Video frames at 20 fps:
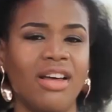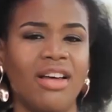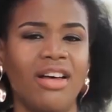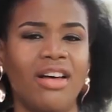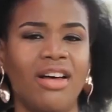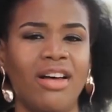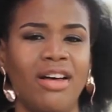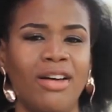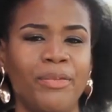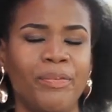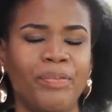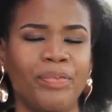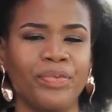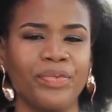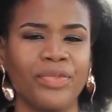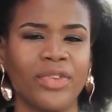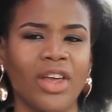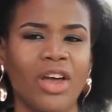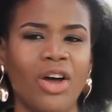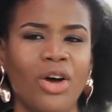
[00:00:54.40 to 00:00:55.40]
euh,
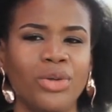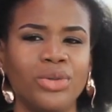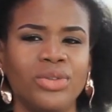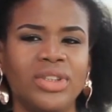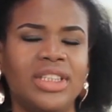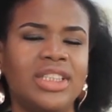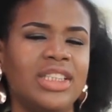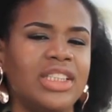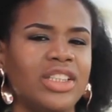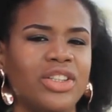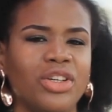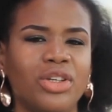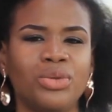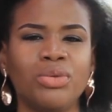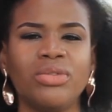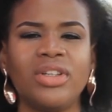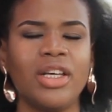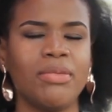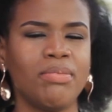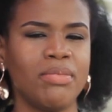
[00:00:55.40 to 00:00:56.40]
on dit que
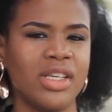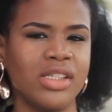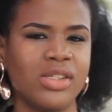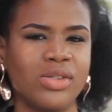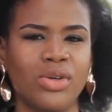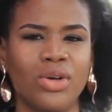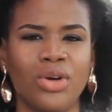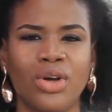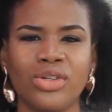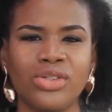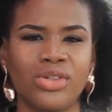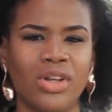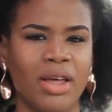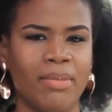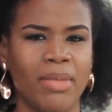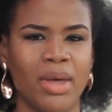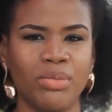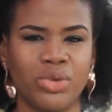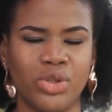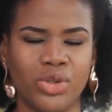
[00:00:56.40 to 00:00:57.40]
toutes les Miss se lancent dans la
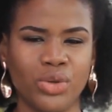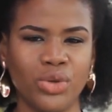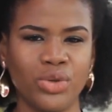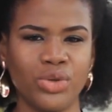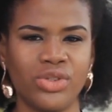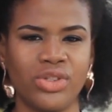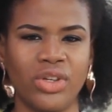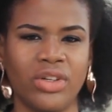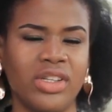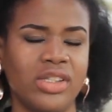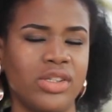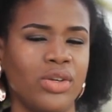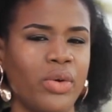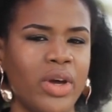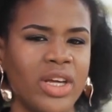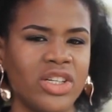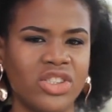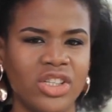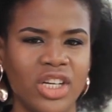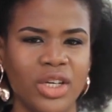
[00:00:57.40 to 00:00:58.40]
même chose, dans des
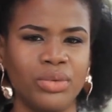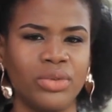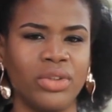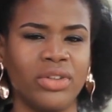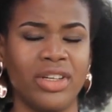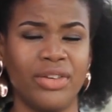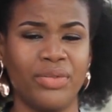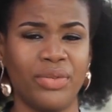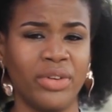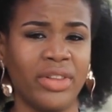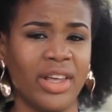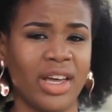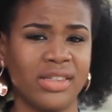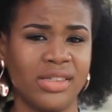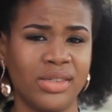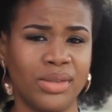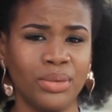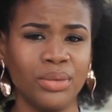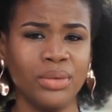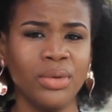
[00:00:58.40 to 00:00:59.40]
ONG ou dans des
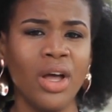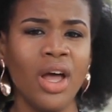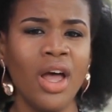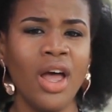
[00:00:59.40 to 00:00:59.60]
fondations.